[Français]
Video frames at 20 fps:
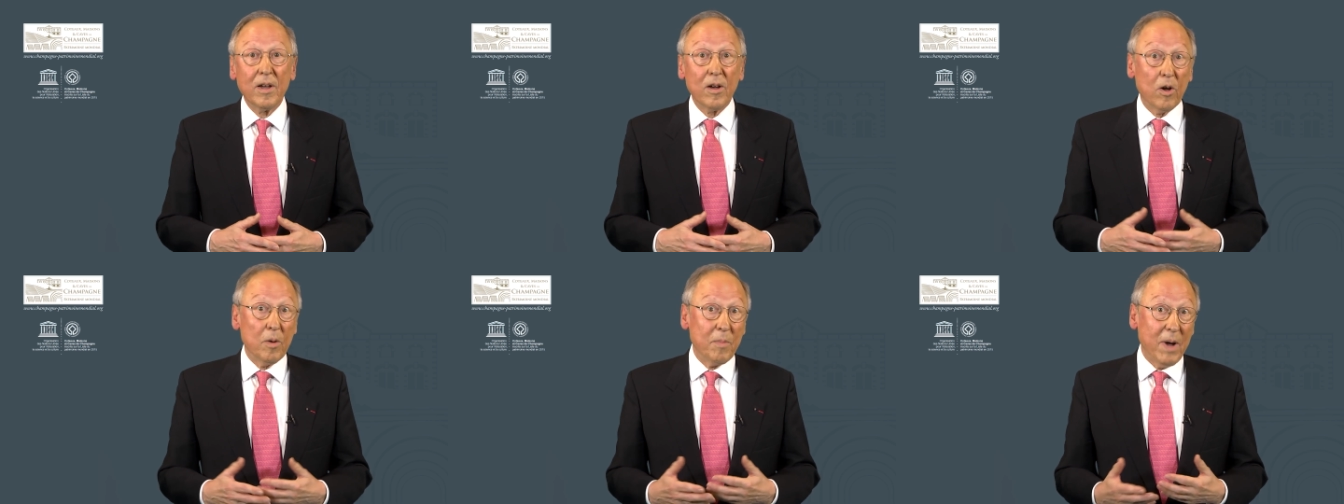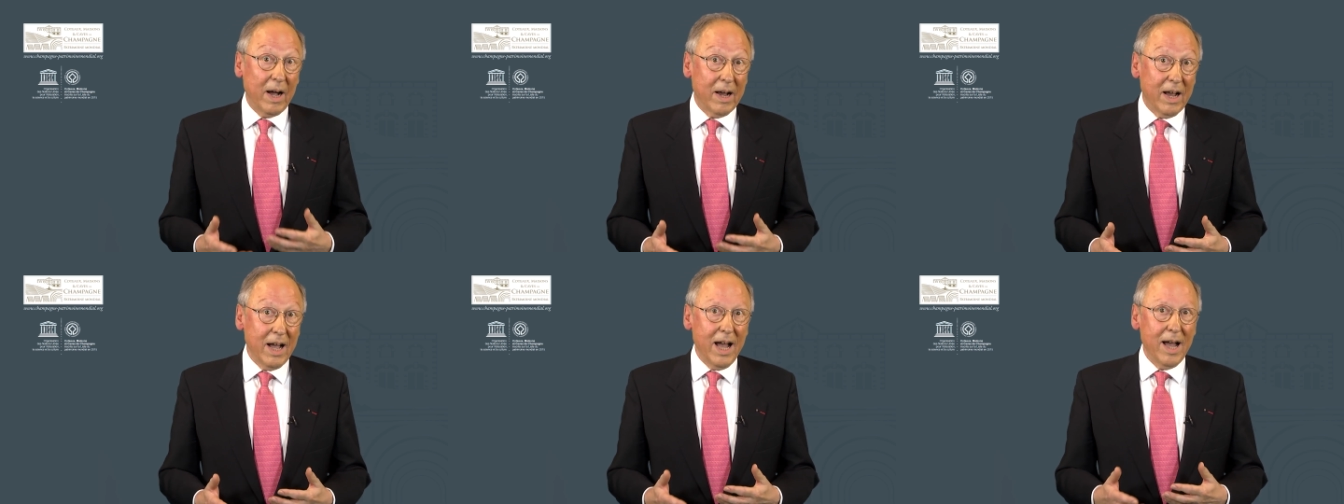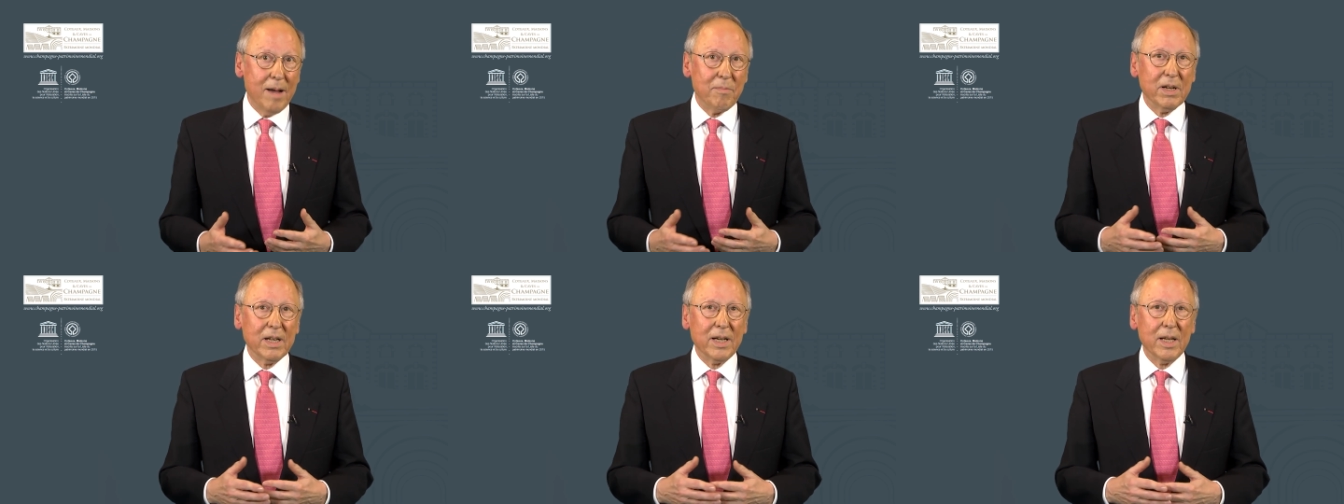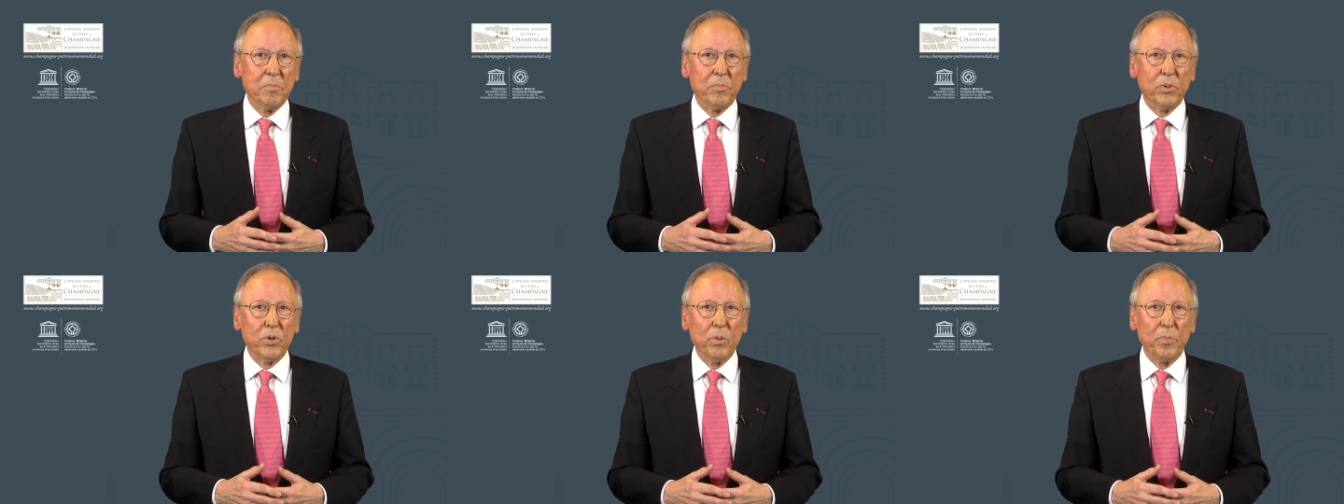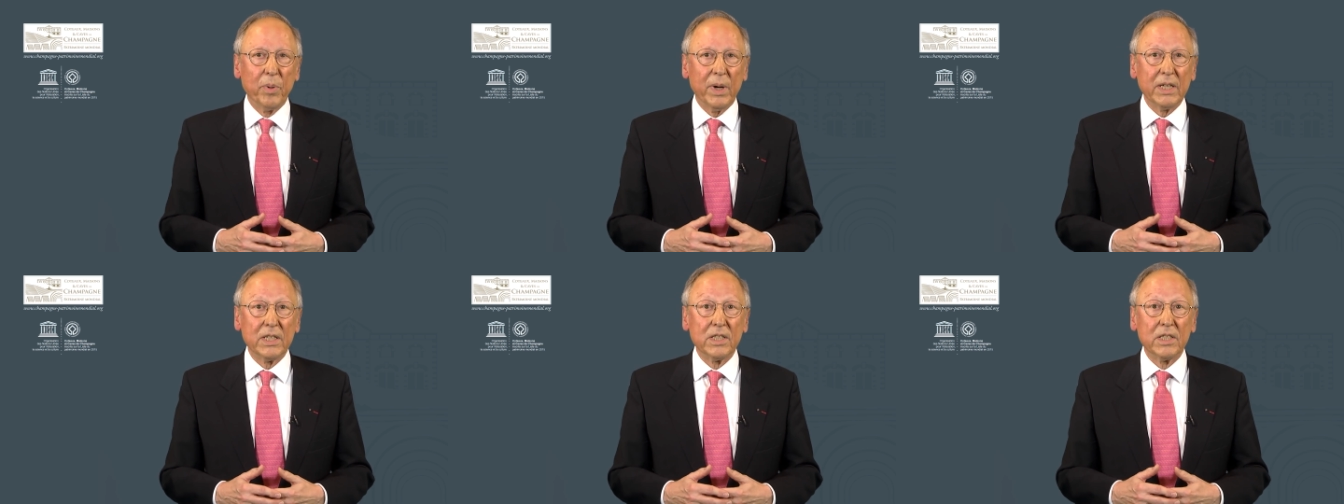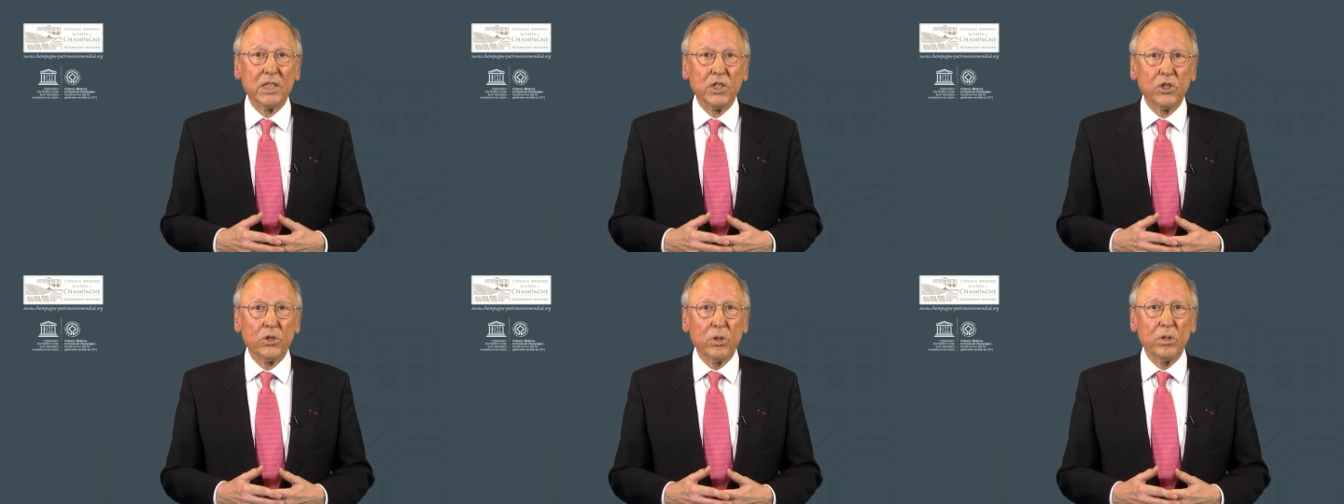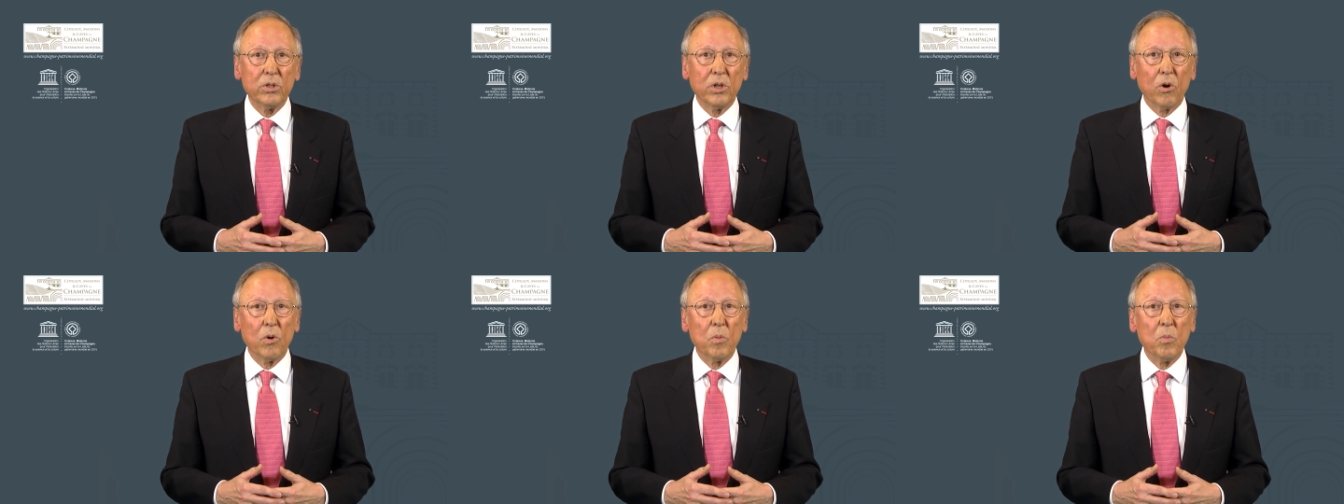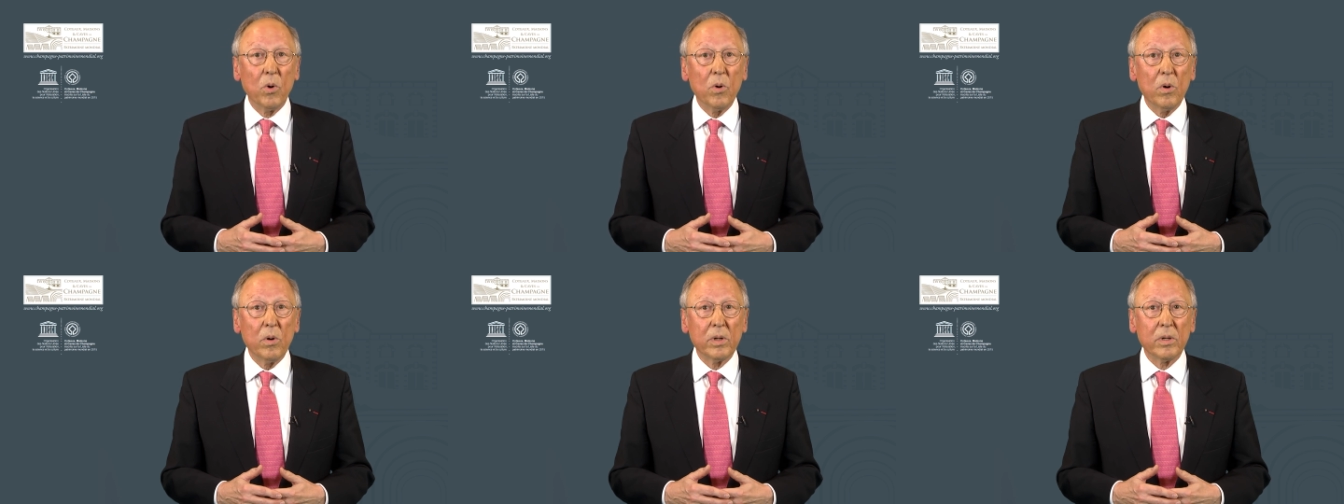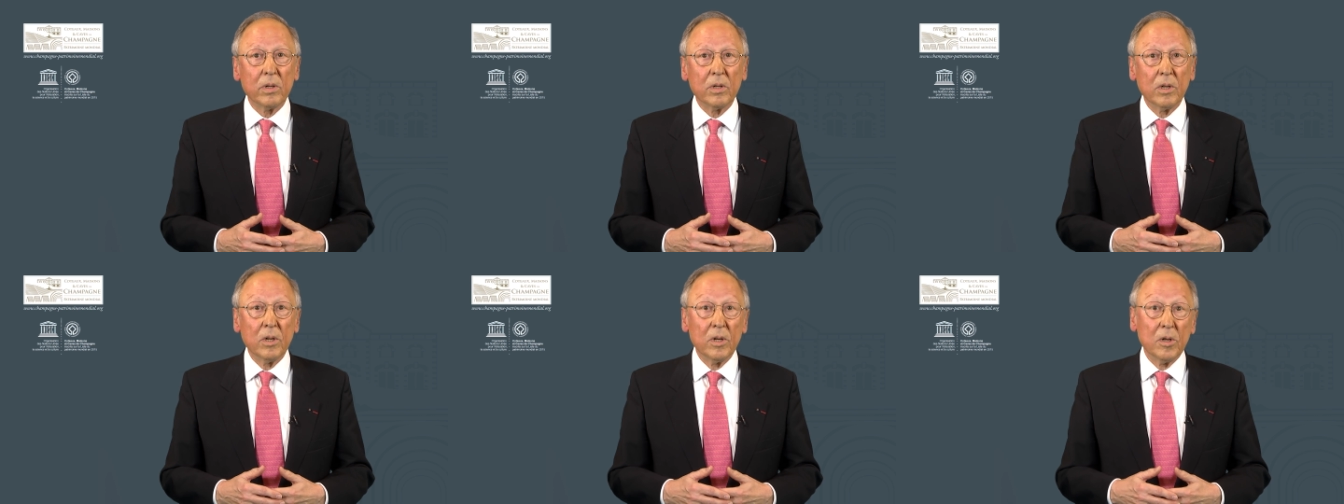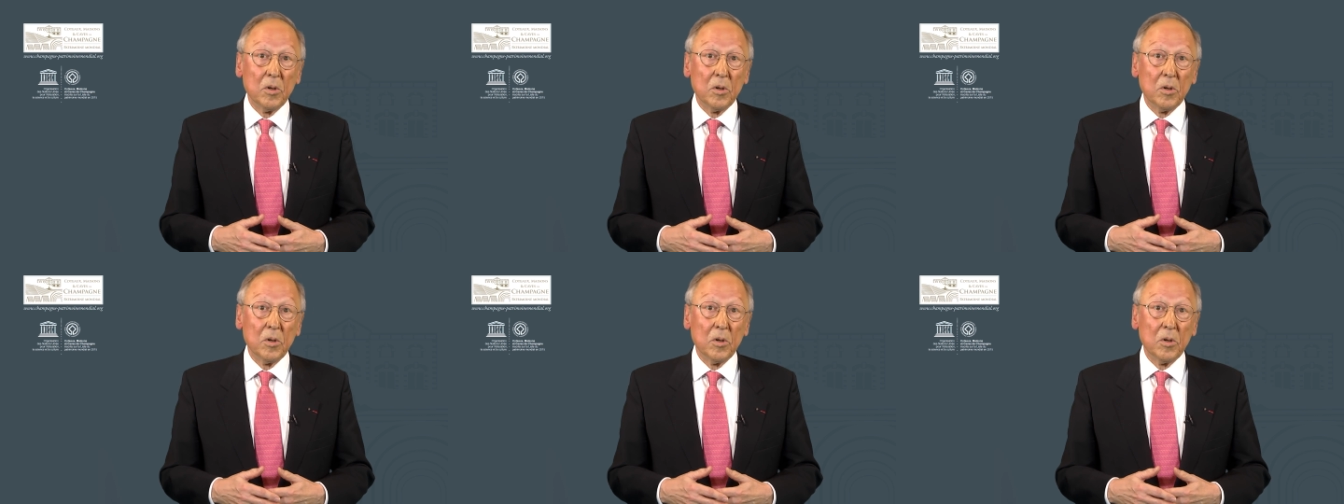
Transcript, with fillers: remarquables et les plus prestigieux dans le monde,